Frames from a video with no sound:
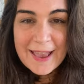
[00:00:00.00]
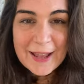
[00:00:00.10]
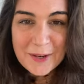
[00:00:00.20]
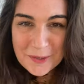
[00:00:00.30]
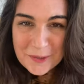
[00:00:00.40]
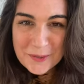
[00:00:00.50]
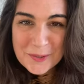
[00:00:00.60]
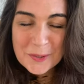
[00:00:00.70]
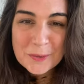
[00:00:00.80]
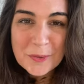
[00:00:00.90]
Hello,
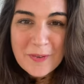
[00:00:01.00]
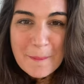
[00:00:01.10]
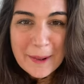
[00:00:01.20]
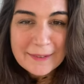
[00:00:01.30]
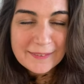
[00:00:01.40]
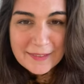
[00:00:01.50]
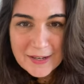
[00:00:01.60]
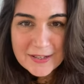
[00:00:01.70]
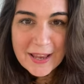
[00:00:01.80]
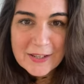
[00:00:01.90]
aujourd'hui on va parler
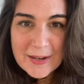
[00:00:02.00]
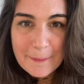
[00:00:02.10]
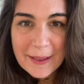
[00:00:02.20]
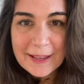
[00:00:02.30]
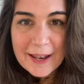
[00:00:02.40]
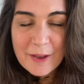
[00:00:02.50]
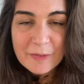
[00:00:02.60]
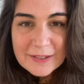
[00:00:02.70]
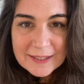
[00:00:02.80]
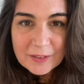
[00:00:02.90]
d'échec, J'aimerais qu'à la
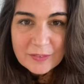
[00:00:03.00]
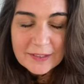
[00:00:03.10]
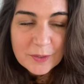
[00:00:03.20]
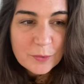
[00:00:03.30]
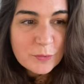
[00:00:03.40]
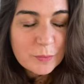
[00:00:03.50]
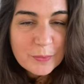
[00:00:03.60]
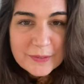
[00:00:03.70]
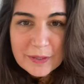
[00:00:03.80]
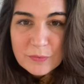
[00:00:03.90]
fin de cette vidéo, vous
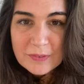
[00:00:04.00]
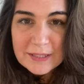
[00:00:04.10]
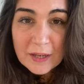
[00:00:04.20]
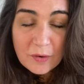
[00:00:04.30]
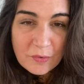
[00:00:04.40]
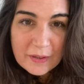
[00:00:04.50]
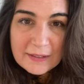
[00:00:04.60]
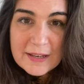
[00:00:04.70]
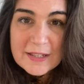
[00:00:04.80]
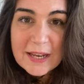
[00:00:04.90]
puissiez vous dire qu'en
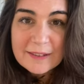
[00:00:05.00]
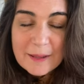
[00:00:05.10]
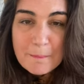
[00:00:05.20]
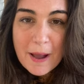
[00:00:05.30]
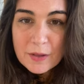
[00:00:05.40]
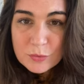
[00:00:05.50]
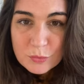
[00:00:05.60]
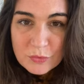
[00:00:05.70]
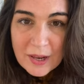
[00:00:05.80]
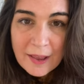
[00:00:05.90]
fait l'échec n'est pas un
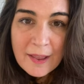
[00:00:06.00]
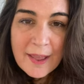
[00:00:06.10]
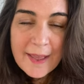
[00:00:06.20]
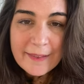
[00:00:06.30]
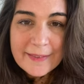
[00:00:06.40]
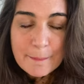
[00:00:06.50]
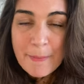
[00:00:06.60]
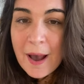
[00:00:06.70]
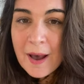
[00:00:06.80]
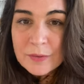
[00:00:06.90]
sujet, n'est
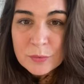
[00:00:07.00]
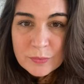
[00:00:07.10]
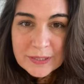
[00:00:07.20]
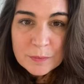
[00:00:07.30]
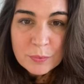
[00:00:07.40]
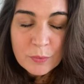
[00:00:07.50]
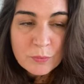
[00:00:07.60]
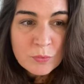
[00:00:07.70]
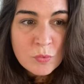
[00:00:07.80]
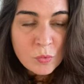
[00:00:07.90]
pas un souci pour
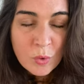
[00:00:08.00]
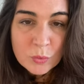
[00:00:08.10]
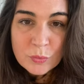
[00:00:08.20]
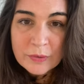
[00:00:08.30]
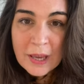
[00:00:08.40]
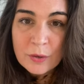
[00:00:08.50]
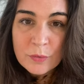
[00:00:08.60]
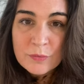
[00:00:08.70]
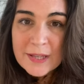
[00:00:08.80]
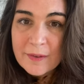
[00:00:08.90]
vous, ou en tout cas que
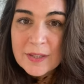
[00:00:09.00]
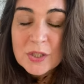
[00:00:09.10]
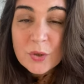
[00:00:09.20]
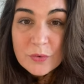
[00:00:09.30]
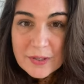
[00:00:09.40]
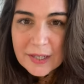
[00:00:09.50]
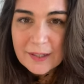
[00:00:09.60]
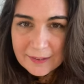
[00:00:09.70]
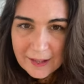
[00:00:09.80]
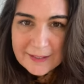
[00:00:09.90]
vous avez changé
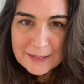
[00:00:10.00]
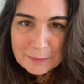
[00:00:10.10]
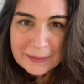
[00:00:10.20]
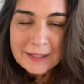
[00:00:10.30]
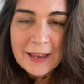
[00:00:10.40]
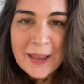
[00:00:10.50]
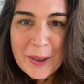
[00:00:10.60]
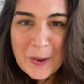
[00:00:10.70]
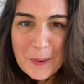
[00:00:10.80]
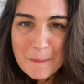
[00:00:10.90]
d'état d'esprit
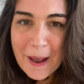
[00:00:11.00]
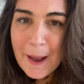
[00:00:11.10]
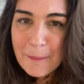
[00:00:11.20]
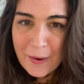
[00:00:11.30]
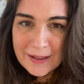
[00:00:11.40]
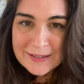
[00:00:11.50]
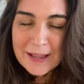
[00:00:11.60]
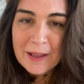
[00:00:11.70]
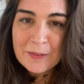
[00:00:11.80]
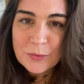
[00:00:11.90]
euh, par rapport à
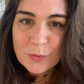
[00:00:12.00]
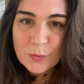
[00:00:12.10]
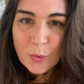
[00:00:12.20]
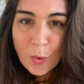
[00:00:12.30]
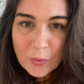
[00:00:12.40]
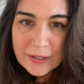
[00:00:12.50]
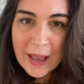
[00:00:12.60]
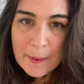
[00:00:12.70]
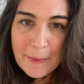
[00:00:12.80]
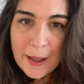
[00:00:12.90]
ça, de,
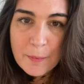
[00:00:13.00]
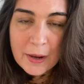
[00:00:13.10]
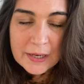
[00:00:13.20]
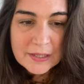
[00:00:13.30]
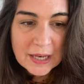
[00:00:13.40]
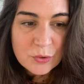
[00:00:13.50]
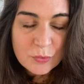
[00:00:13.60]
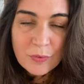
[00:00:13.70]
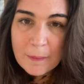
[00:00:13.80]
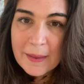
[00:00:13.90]
regard par rapport à l'échec. Je
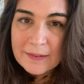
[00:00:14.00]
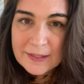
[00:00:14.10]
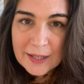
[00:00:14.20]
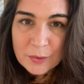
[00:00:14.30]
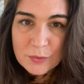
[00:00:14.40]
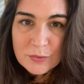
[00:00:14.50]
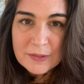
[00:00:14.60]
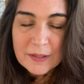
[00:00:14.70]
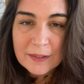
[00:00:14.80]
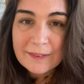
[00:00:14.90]
vois bien que c'est quelque chose
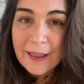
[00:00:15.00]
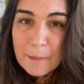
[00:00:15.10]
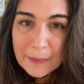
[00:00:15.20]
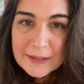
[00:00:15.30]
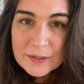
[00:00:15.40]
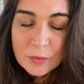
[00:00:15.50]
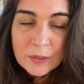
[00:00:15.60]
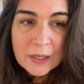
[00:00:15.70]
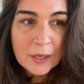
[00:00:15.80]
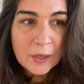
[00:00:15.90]
qui est très présent
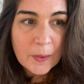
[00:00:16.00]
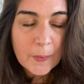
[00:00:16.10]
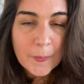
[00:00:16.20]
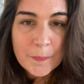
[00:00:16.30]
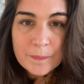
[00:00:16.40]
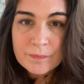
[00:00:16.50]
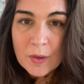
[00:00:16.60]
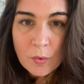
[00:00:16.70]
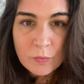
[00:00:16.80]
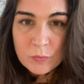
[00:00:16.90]
euh,
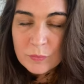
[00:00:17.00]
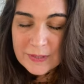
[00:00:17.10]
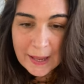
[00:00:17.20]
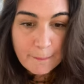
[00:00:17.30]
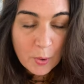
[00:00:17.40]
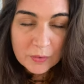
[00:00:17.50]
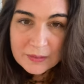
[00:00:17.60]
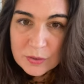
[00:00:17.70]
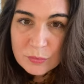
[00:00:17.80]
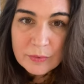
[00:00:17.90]
en vous. Vous avez peur
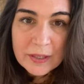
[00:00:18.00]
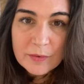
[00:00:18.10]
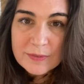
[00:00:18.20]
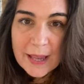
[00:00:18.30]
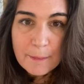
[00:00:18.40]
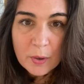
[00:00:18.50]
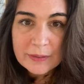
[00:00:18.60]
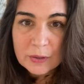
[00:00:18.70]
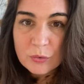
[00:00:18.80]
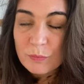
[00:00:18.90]
d'échouer, vous avez peur
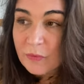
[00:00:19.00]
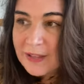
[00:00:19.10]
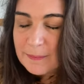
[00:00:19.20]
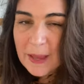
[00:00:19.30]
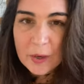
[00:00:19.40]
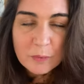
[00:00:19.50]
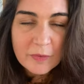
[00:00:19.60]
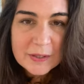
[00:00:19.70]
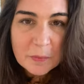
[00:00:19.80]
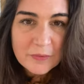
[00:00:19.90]
d'être une mauvaise mère, une
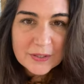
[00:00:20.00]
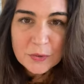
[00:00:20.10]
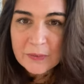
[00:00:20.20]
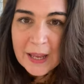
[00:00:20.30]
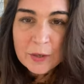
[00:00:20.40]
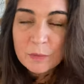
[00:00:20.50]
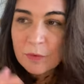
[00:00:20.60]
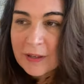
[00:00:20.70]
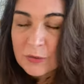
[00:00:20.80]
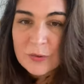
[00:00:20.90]
mauvaise professionnelle, une
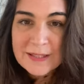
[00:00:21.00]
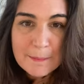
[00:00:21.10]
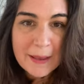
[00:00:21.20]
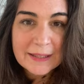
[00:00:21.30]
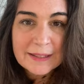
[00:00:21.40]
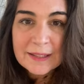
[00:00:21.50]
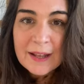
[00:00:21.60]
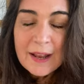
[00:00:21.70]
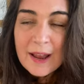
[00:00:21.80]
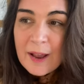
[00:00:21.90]
mauvaise je ne sais pas qui,
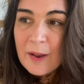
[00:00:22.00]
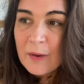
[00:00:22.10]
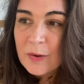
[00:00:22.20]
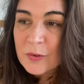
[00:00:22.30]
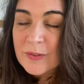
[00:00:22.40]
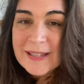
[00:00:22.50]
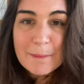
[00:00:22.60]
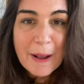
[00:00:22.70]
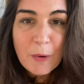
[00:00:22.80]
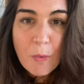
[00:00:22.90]
euh, je ne sais
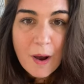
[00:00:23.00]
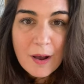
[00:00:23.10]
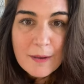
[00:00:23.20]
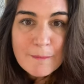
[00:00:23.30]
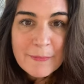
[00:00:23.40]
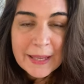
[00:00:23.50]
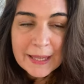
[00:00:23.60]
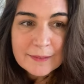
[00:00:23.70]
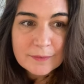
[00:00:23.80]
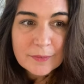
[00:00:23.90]
pas quoi,
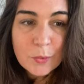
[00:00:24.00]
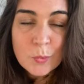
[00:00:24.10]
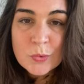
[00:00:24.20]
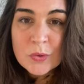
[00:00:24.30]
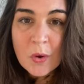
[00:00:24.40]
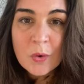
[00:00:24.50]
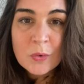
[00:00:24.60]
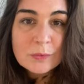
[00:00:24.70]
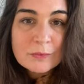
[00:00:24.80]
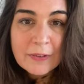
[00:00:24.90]
mais on
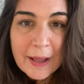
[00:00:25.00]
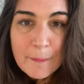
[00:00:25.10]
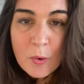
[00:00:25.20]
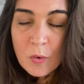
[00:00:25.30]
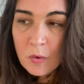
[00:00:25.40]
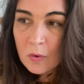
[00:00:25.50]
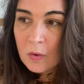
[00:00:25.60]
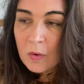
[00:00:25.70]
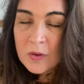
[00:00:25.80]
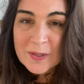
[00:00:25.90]
sent vraiment,
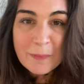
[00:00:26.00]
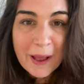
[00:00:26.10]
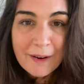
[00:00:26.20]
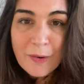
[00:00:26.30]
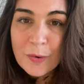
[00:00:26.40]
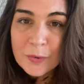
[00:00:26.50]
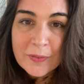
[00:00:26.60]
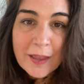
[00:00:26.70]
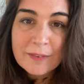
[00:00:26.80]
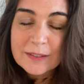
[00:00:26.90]
euh, en se parlant, il y
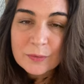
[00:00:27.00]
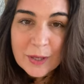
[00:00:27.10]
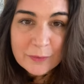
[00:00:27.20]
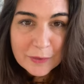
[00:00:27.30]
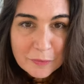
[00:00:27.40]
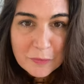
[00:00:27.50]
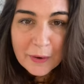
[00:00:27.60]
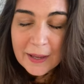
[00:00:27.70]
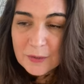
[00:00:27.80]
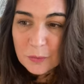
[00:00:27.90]
en a avec qui on a eu des fous
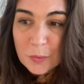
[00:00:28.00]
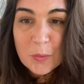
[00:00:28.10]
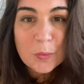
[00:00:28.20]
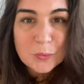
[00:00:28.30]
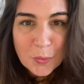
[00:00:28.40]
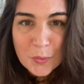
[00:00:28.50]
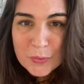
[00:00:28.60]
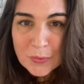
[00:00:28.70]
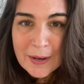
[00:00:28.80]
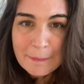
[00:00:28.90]
rires sur le contrôle,
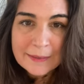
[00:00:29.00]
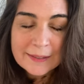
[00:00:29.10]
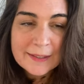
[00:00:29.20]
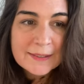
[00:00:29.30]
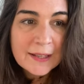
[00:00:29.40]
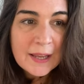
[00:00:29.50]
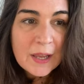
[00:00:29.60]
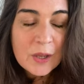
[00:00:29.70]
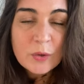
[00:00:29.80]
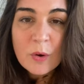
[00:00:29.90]
sur la maîtrise,
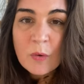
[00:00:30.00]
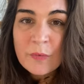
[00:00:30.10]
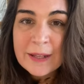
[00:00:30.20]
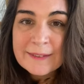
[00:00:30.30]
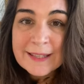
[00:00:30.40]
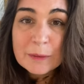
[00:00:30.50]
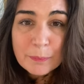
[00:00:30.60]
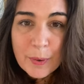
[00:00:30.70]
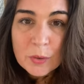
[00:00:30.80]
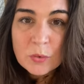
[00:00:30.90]
que en fait, cette
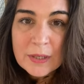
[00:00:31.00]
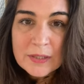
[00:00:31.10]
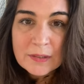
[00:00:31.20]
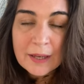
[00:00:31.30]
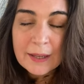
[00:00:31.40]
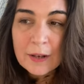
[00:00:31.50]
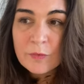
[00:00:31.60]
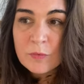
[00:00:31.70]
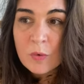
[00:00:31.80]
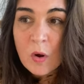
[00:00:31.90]
peur de l'échec, elle
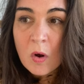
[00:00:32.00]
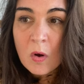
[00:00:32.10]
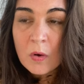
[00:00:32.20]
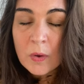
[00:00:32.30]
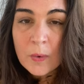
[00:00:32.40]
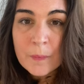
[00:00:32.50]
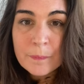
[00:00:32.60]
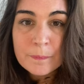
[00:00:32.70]
vous rend, euh,